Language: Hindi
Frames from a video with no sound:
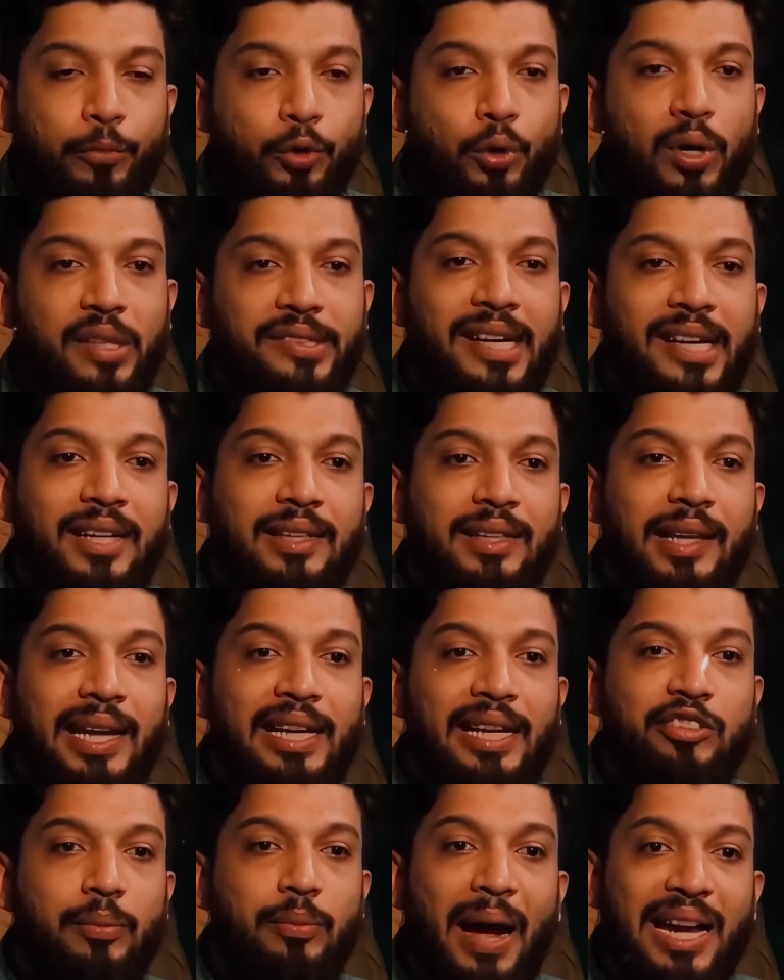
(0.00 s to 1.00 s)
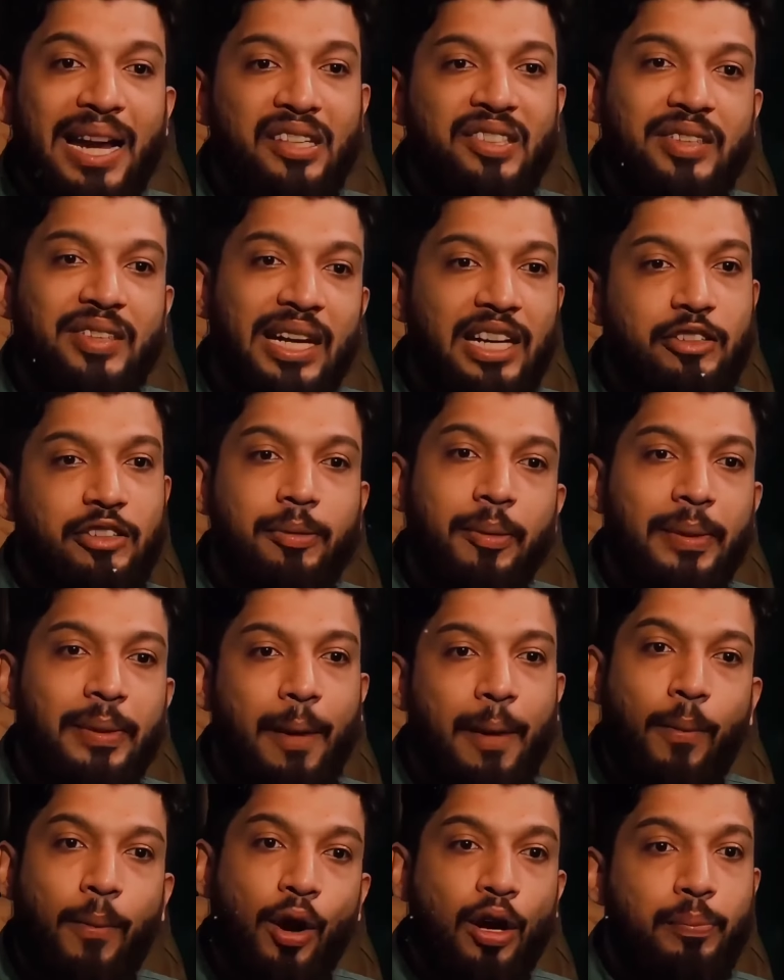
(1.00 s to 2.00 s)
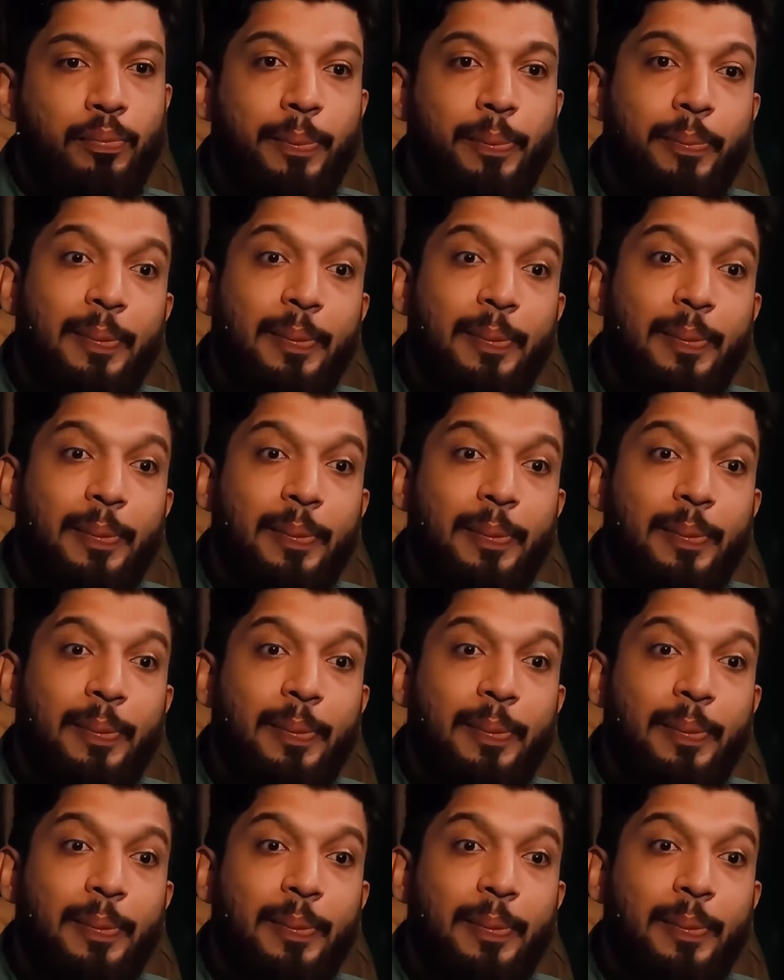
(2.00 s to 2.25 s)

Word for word: 2023 22 23 में मेरा बहुत